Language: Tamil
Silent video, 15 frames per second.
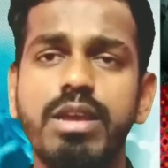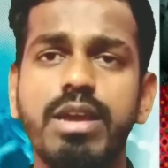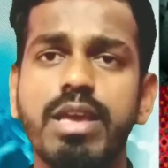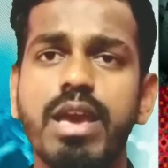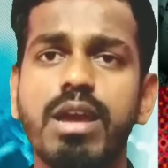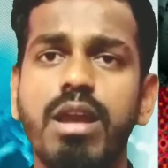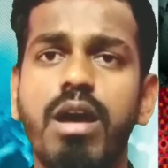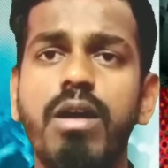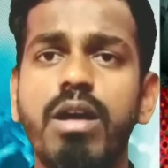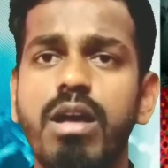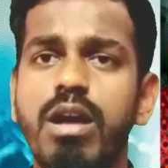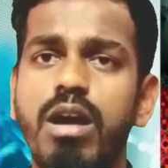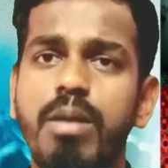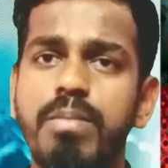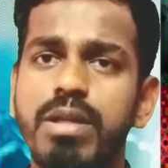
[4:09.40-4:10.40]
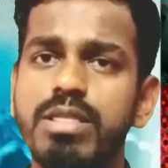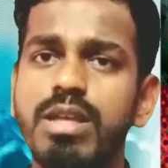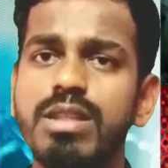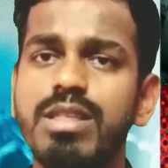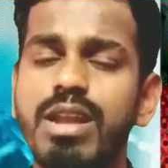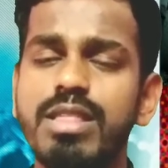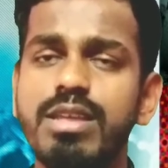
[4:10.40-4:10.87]
நீங்கள் கேட்கலாம் அப்போ அந்த
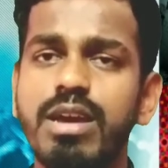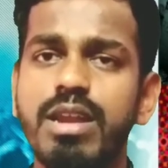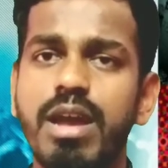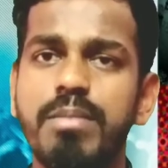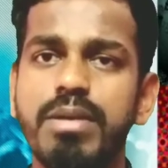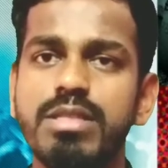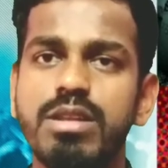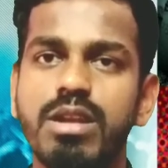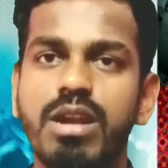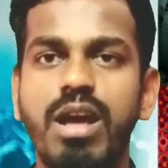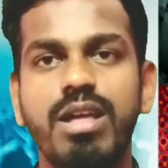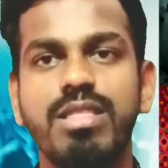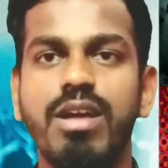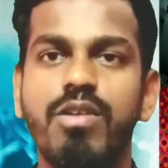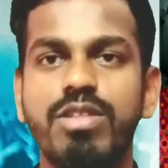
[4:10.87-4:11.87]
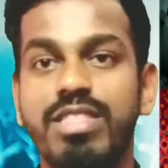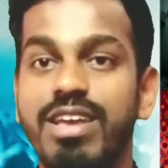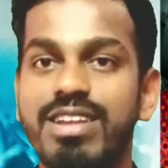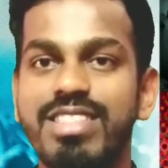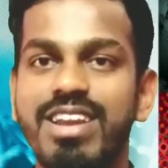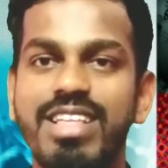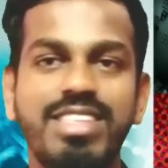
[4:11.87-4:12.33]
தேர்தல் அதிகாரி ஏமாத்திட்டானா அவர்
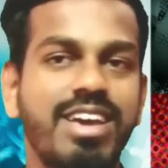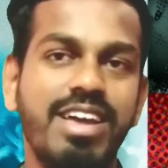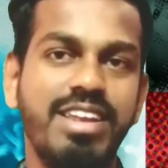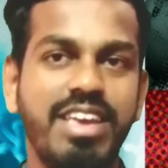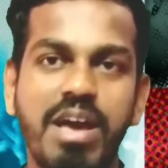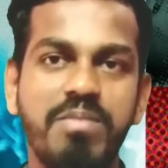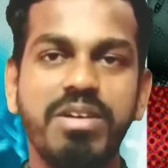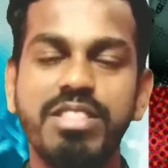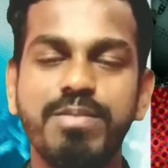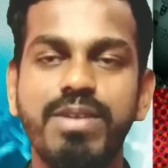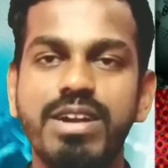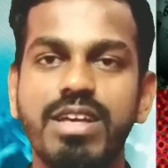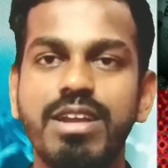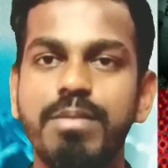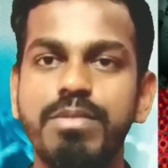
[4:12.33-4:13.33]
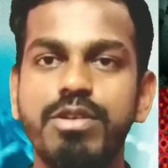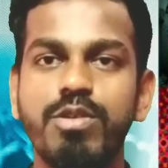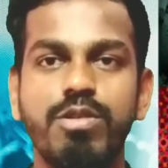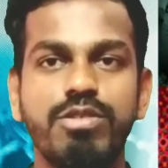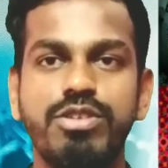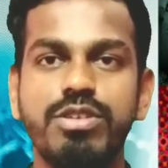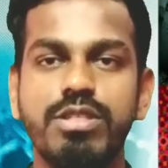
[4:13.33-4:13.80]
தேர்தல் அதிகாரி ஏமாற்ற மாட்டார் அப்படின்ற
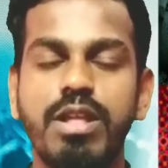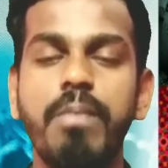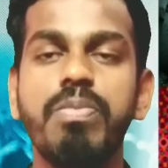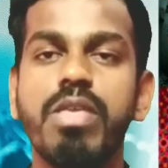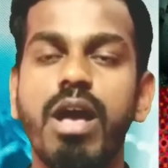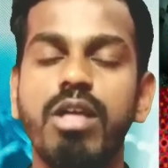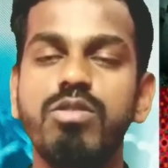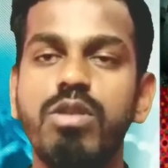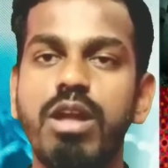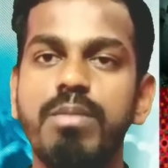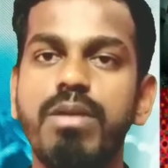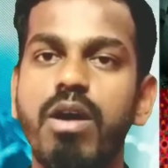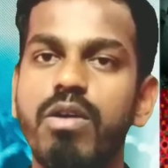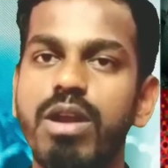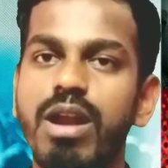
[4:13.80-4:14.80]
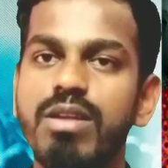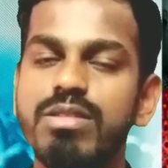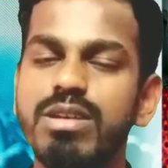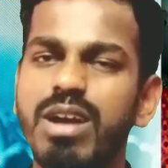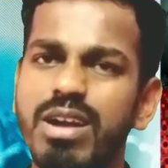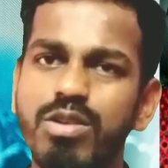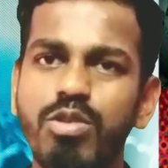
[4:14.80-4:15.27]
ஒரு விஷயம் தான் அதுவும் இல்லாமல் அவரால்
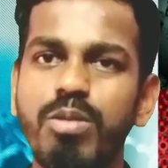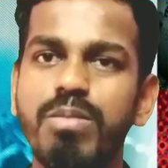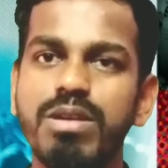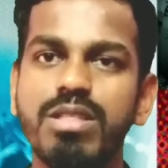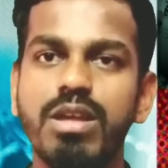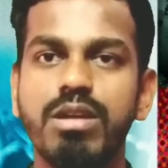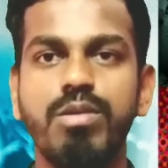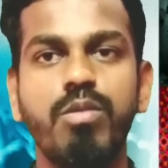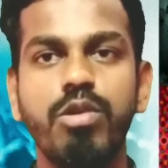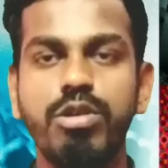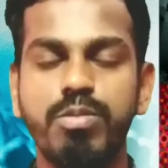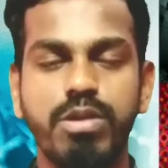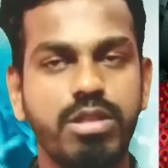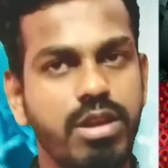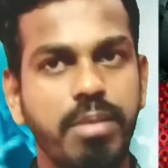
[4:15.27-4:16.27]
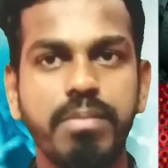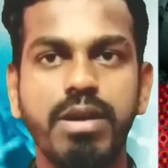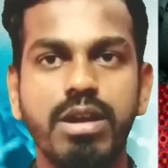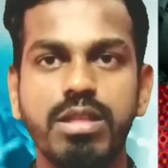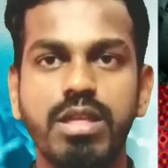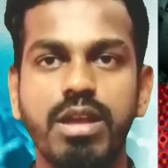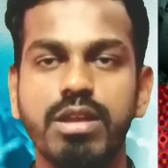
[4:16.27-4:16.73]
வந்து கண்ட்ரோல் மட்டும் தான் இருக்குது ஓட்டு போகிறது
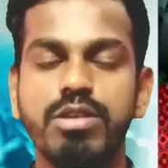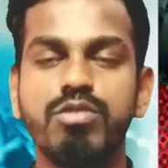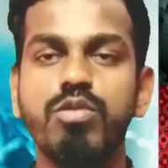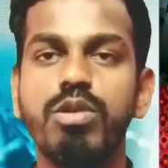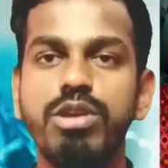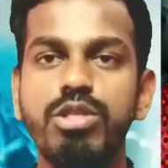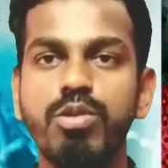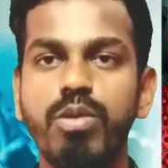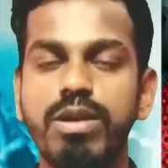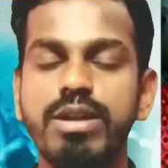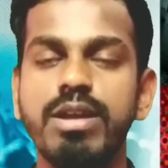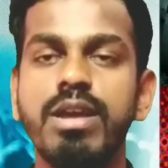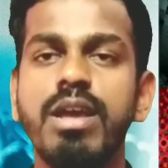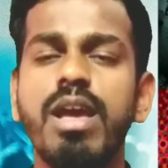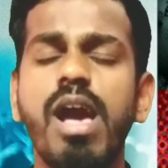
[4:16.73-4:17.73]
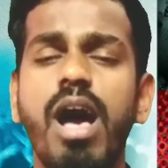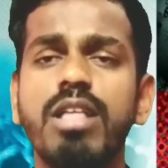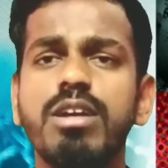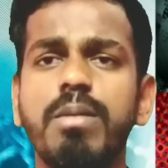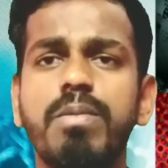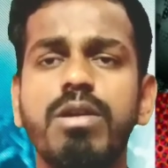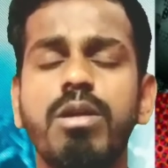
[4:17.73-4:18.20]
நம்மக்கிட்ட தான் இருக்குது ஸோ இது ஒன்று
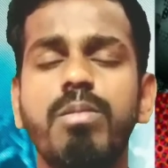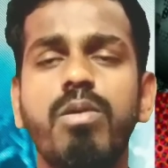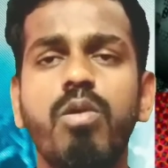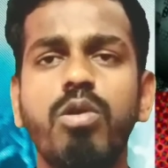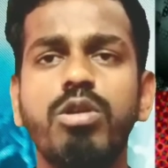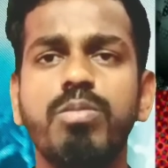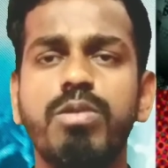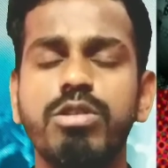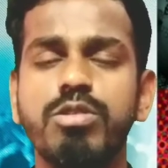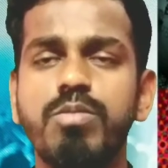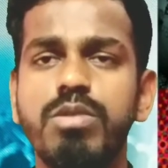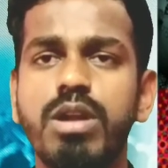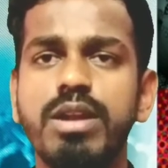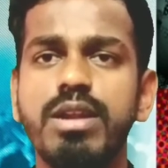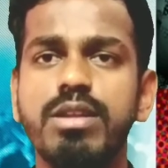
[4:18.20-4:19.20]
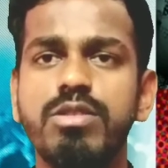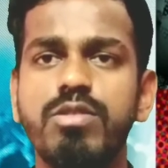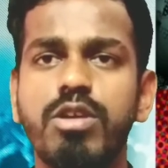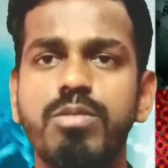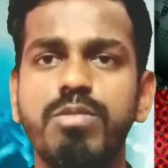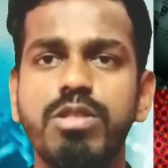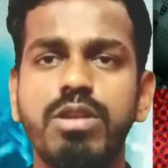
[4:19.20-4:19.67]
அதுக்கப்புறம் நம்ம ஓட்டு போகிறதுக்கு முன்னாடி
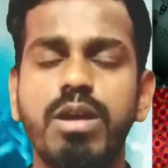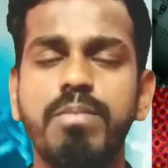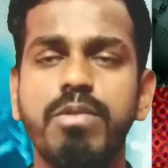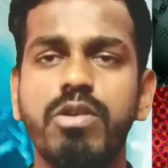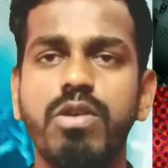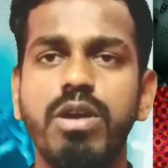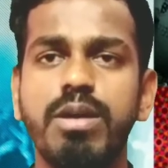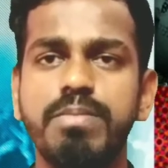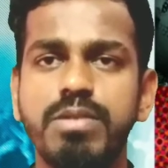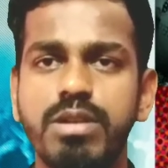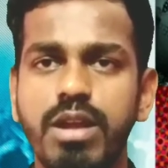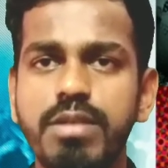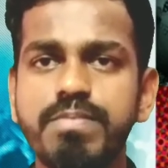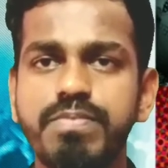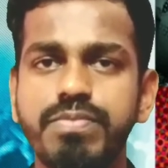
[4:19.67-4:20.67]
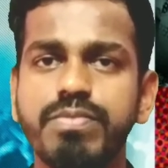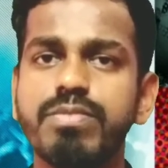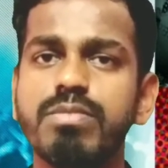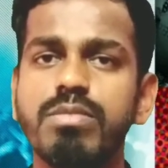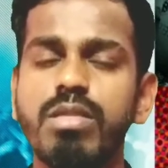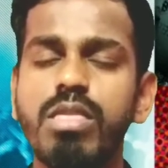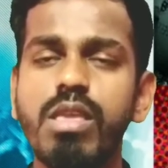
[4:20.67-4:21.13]
எடுத்துகிட்டு வரும்போது என்ன பண்ணுவாங்க அப்படின்னா
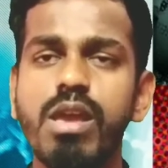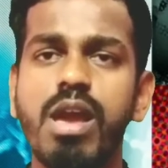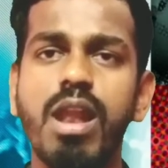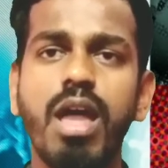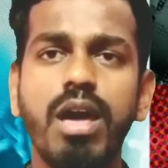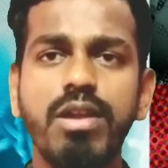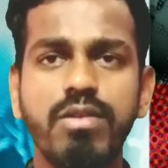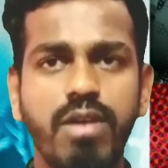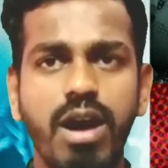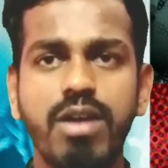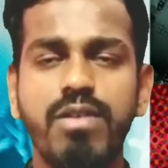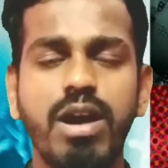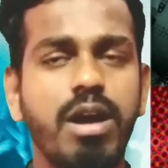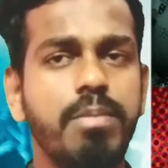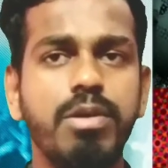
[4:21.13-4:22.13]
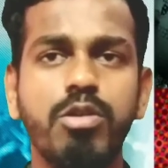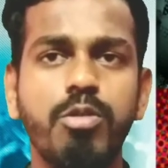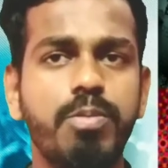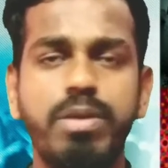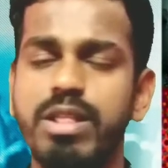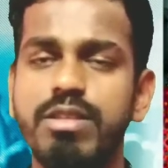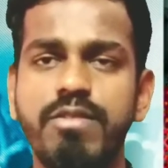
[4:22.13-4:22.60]
எல்லாரையும் வாங்க வாங்க அப்படின்னு
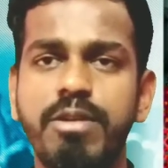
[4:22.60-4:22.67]
கூப்பிட்டு அந்த